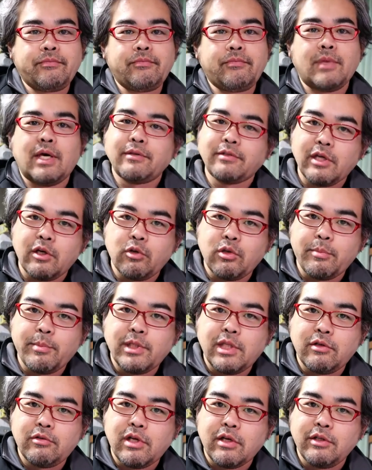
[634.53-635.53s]
まあ、最後まで見
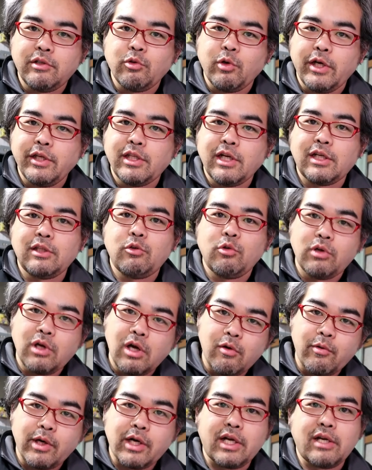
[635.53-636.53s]
てくれる人がいたかどうか
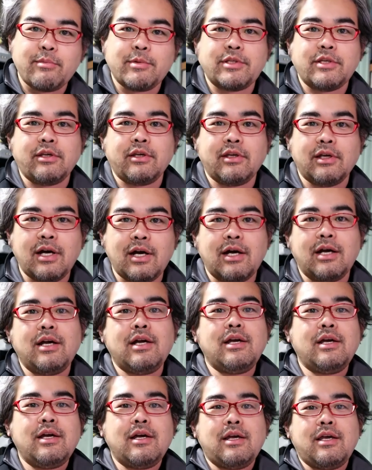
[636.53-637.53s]
は分かりませんが、
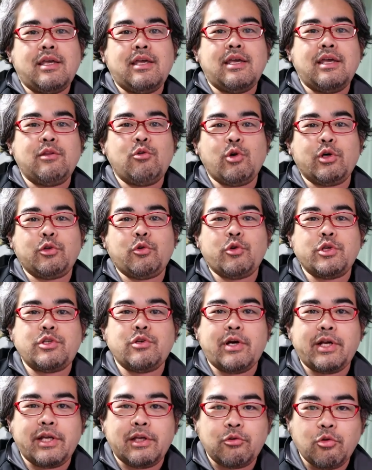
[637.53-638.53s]
えー、動画のご視
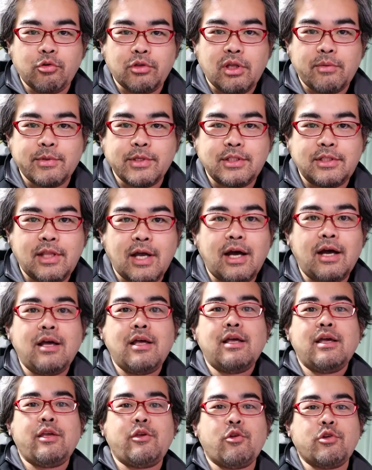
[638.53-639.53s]
聴ありがとうございました。よ
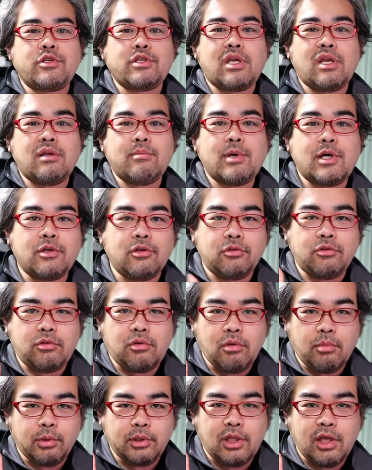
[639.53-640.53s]
ろしければ
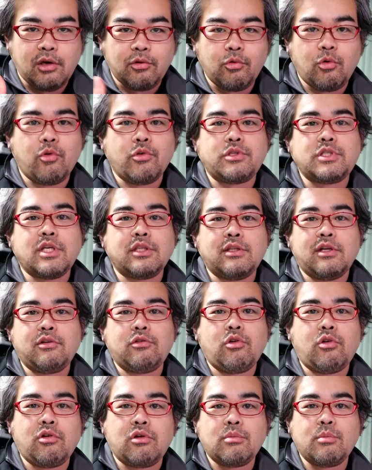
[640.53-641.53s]
グッドボタンを、チャンネル
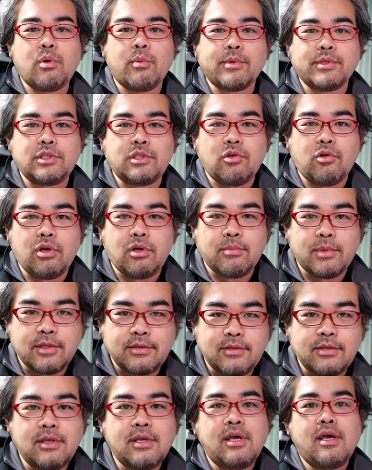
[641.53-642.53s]
登録もお待ちしておりま
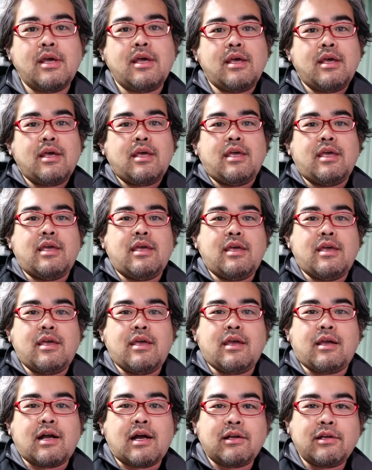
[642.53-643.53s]
す。
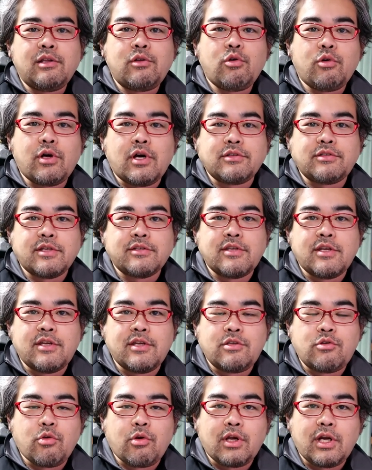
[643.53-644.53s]
えー、関連動画再生
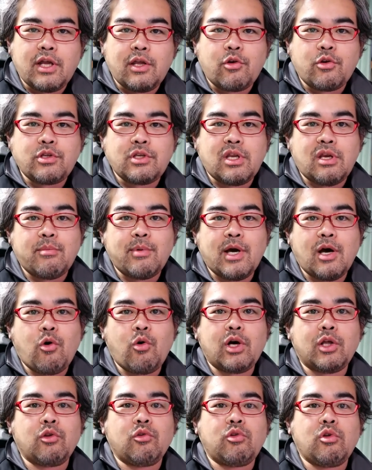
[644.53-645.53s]
リストからよろしければ
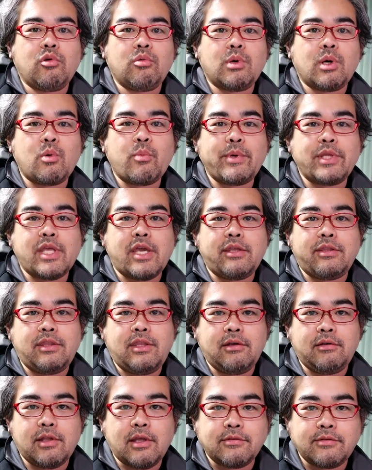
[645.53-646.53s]
他の動画を見ていっ
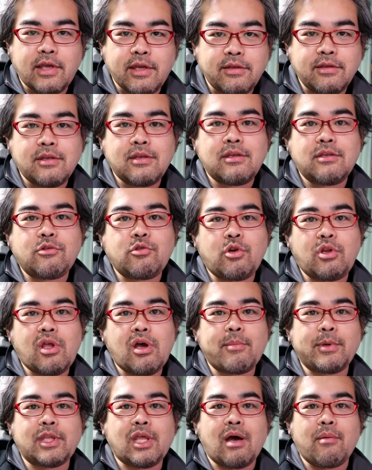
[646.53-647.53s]
てください。それで
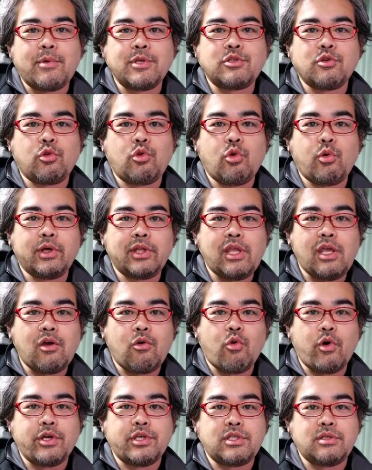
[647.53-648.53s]
はまた別の動画で
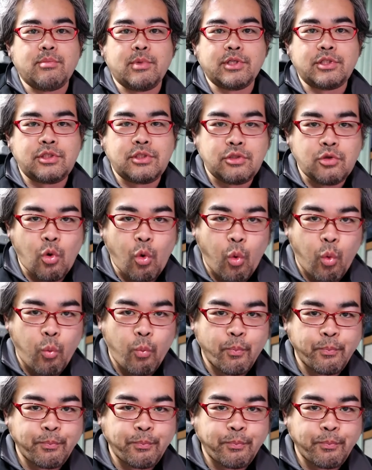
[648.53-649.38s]
お会いしましょう。